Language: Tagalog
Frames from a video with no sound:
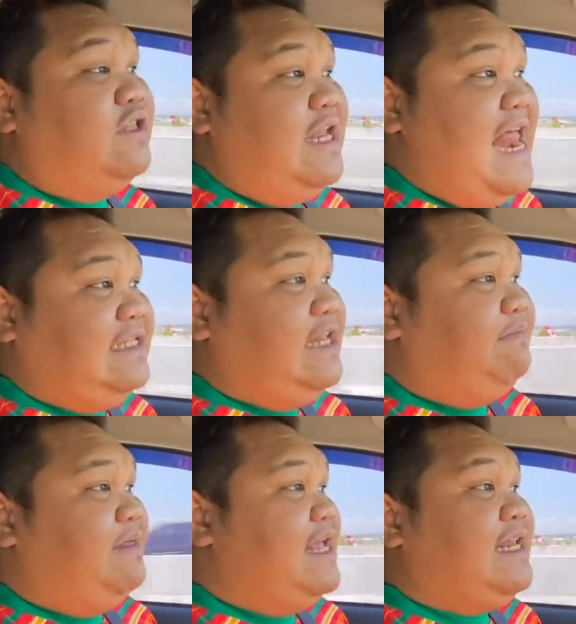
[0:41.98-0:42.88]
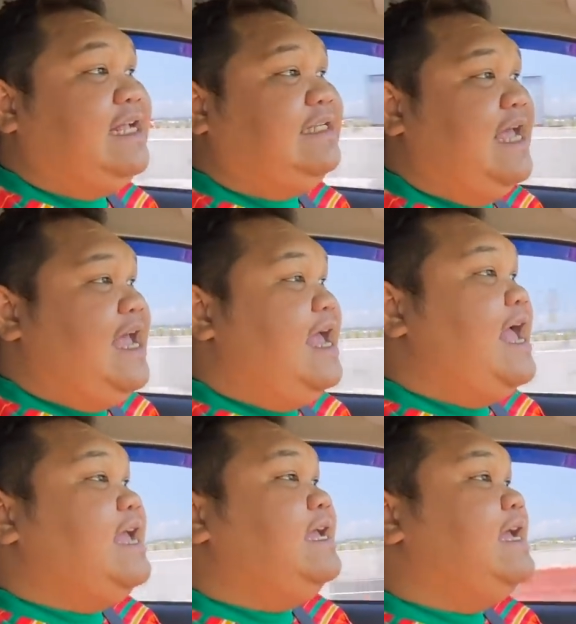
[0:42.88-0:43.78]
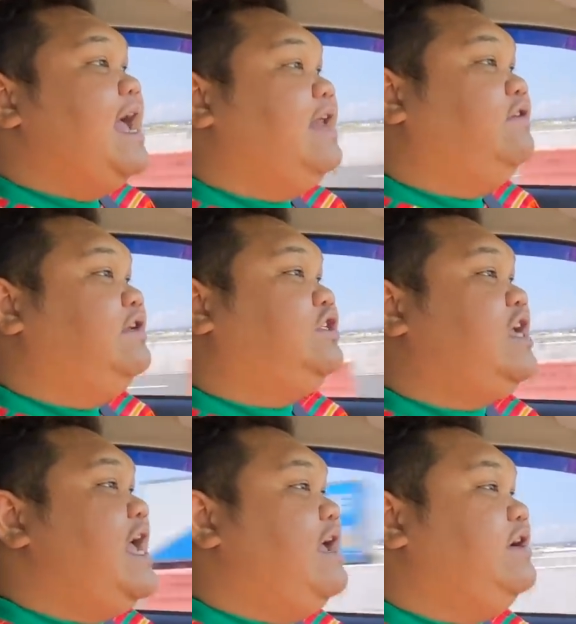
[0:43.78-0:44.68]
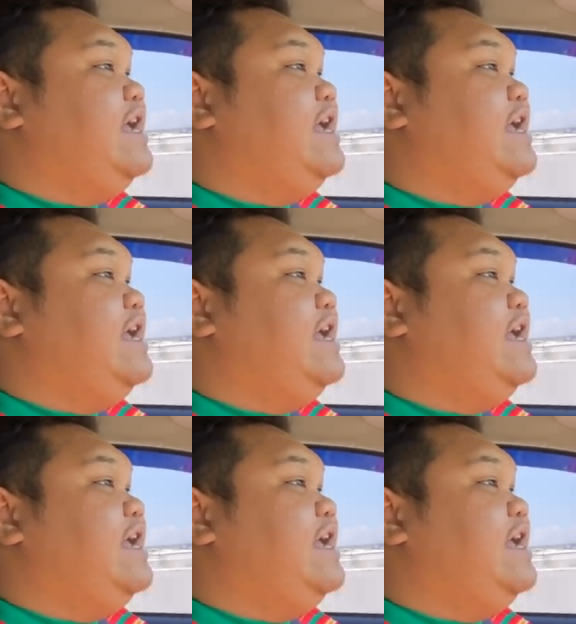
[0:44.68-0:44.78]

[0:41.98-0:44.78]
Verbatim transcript: So the last update kasi ay ano na siya,